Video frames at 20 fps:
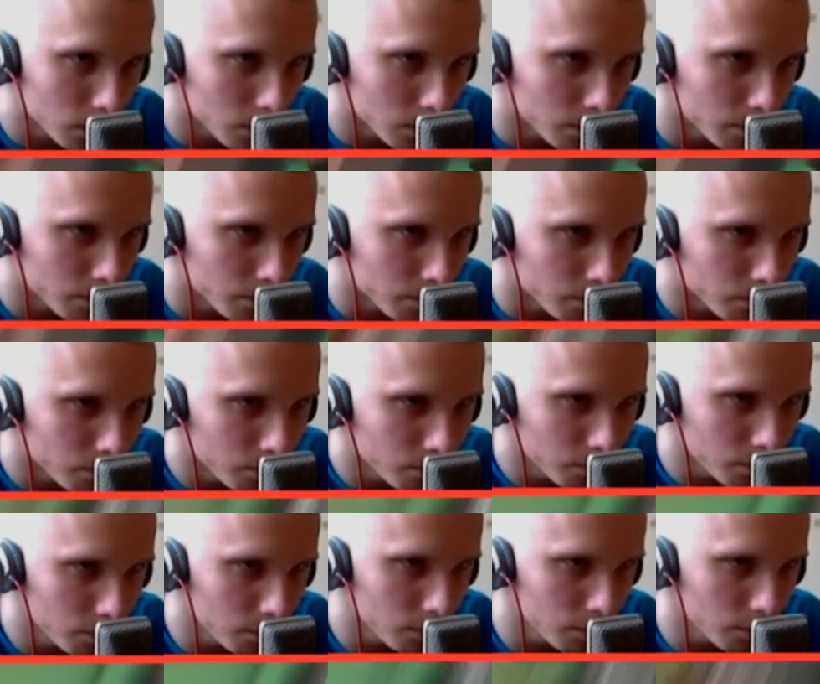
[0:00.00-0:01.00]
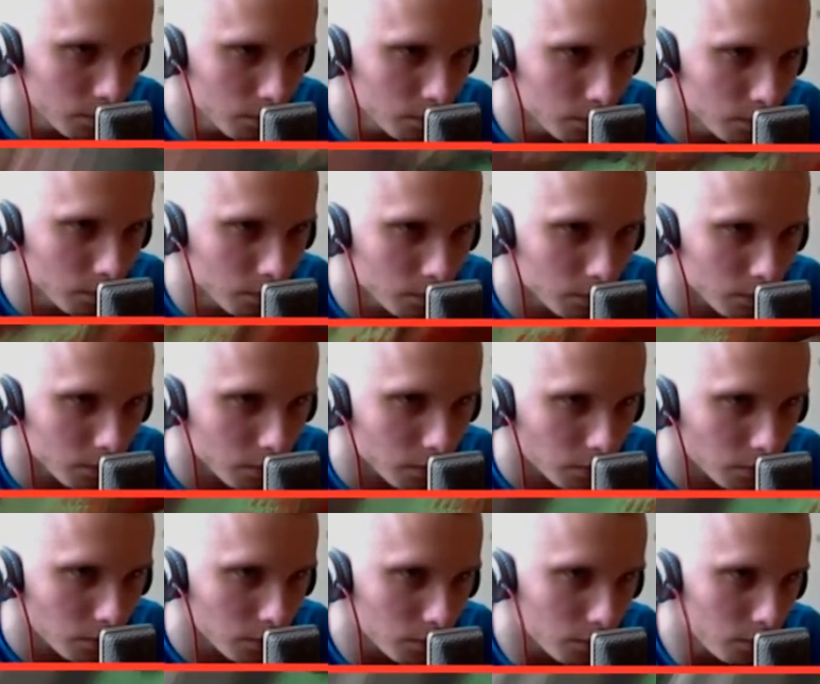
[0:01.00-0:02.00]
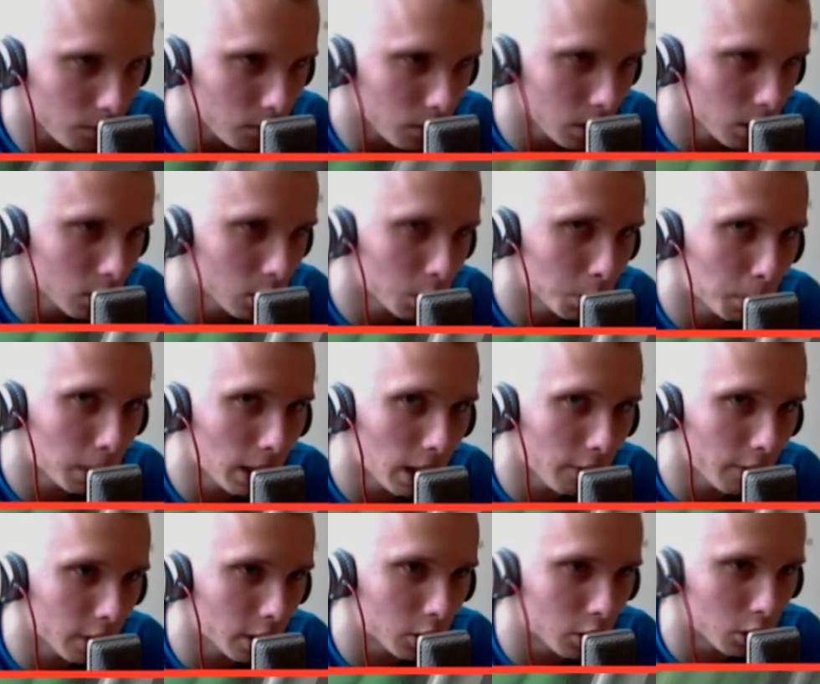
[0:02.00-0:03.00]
Mm -hmm. Już prawie